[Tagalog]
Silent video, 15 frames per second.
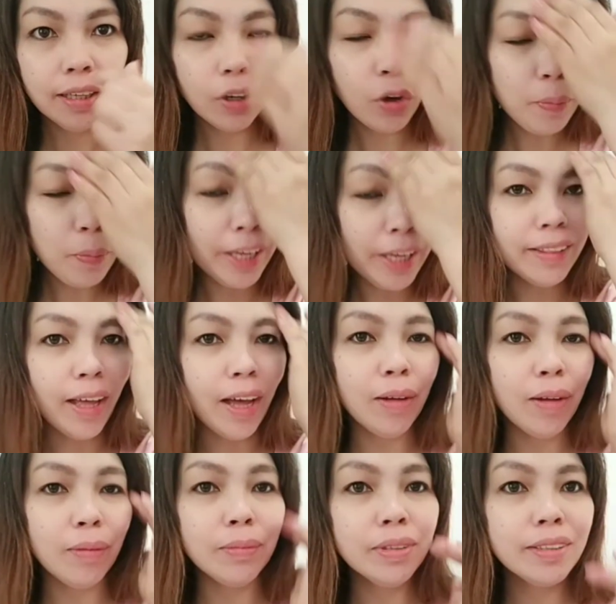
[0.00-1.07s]
Kumitim
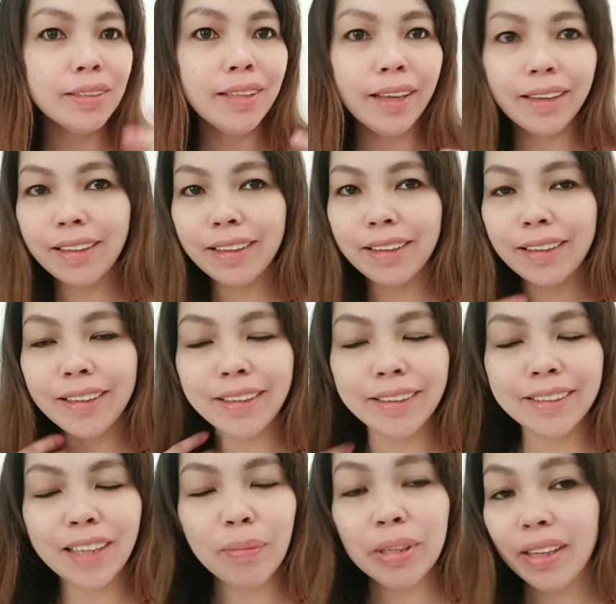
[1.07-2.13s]
tabs. Like uh,
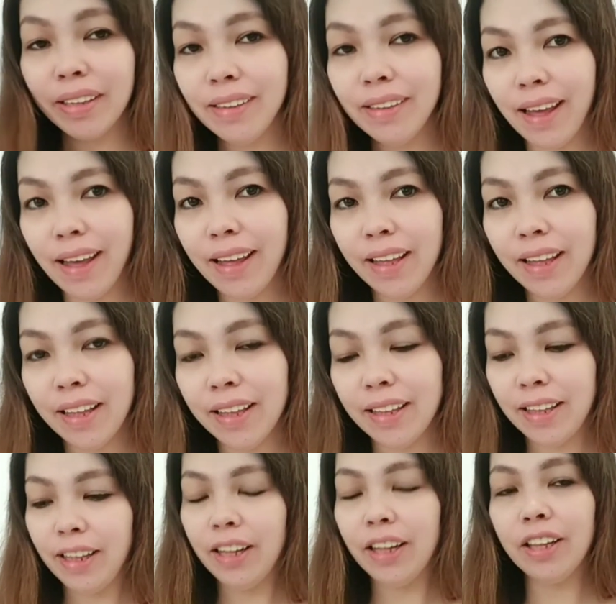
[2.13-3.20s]
sabi nga nila,
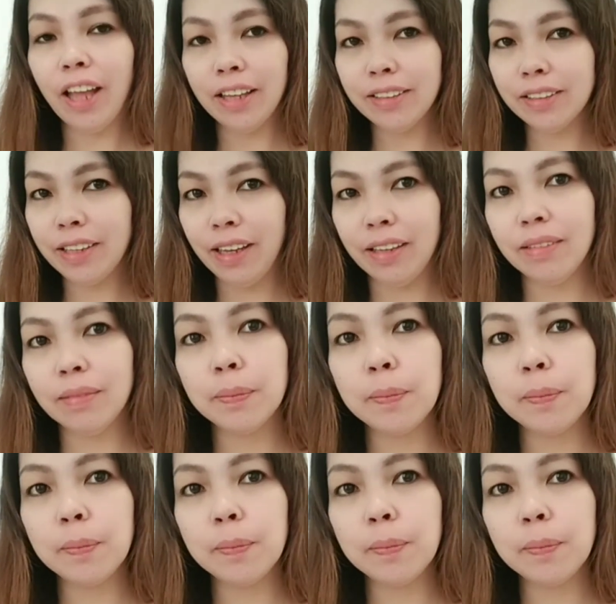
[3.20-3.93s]
glass skin.